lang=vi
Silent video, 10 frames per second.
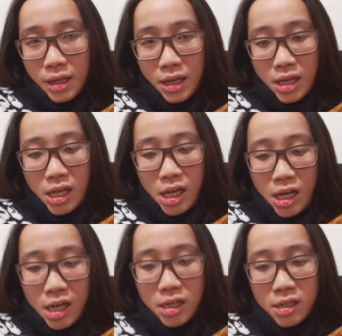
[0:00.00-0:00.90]
thì uh,
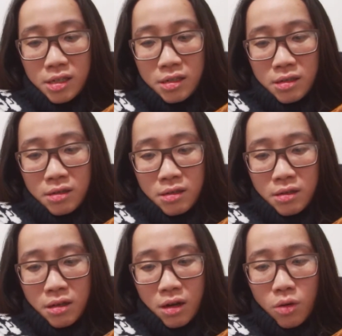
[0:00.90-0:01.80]

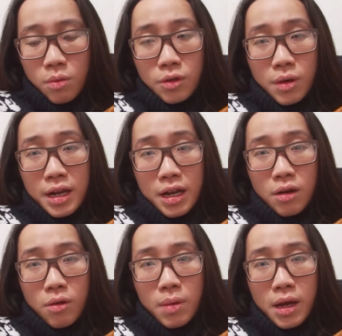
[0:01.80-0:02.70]
hồi lúc mình qua đây là
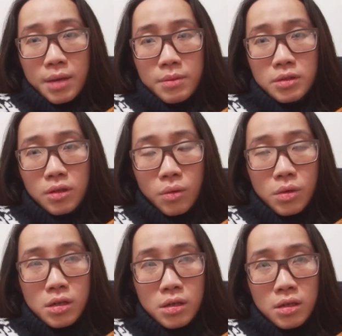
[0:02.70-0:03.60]
cũng 20 tuổi